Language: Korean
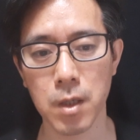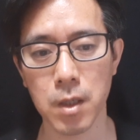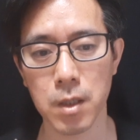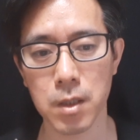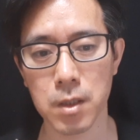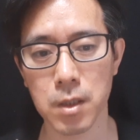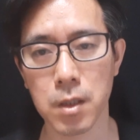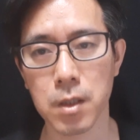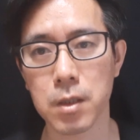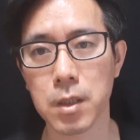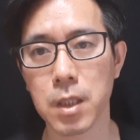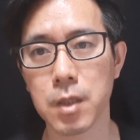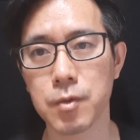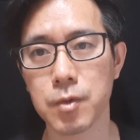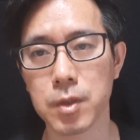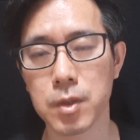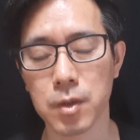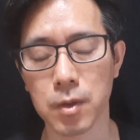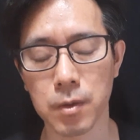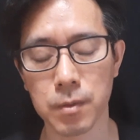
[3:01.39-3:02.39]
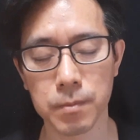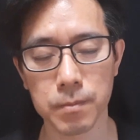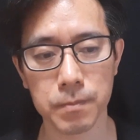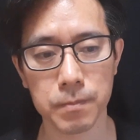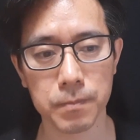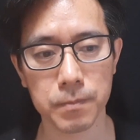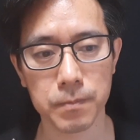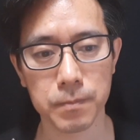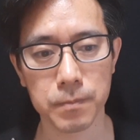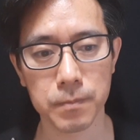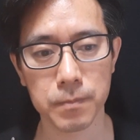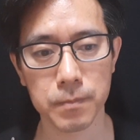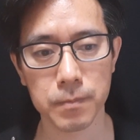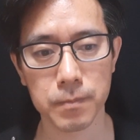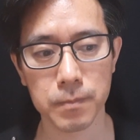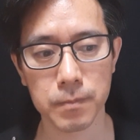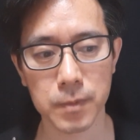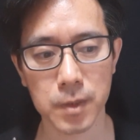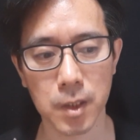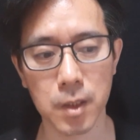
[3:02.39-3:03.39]
2억이 될 수 있죠.
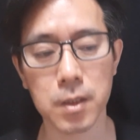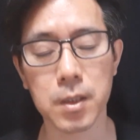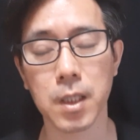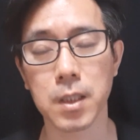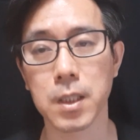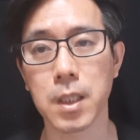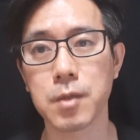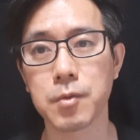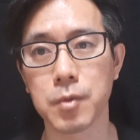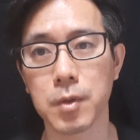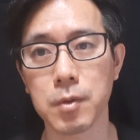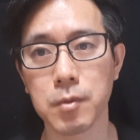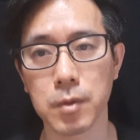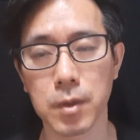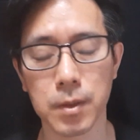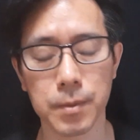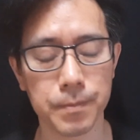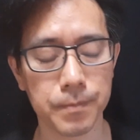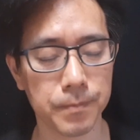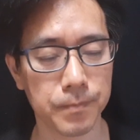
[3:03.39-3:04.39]
그 이상이 될 수도 있고요.